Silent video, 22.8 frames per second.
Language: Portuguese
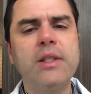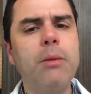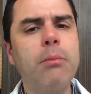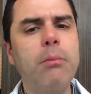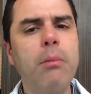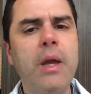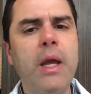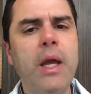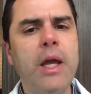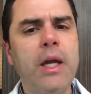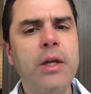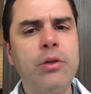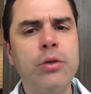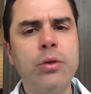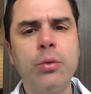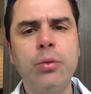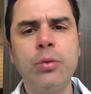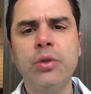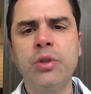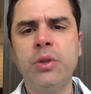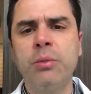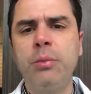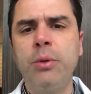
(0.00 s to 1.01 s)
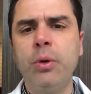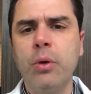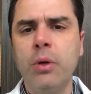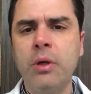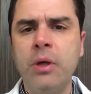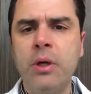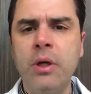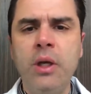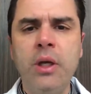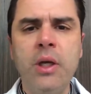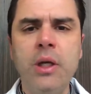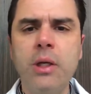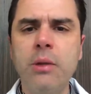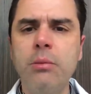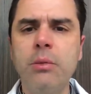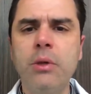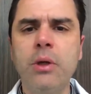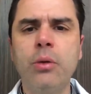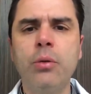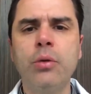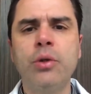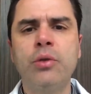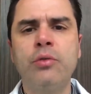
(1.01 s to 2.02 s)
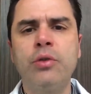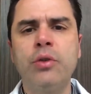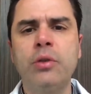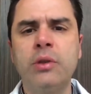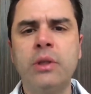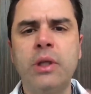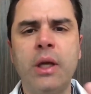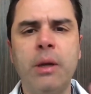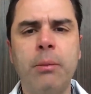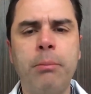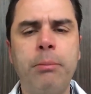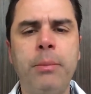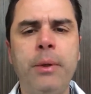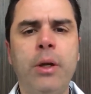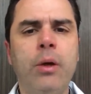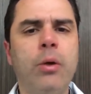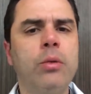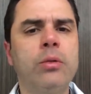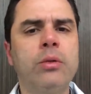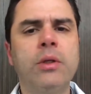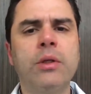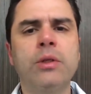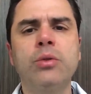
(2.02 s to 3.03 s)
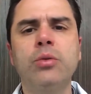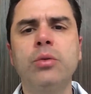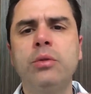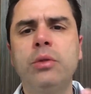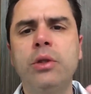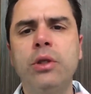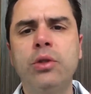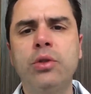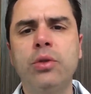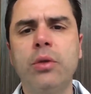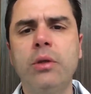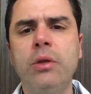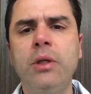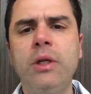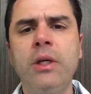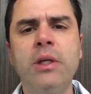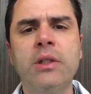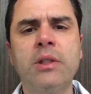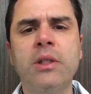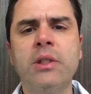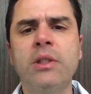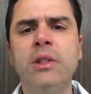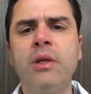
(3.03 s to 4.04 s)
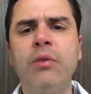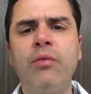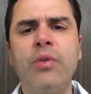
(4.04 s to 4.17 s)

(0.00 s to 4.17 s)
de médicos, bioquímicos, fisioterapeutas, nutricionistas,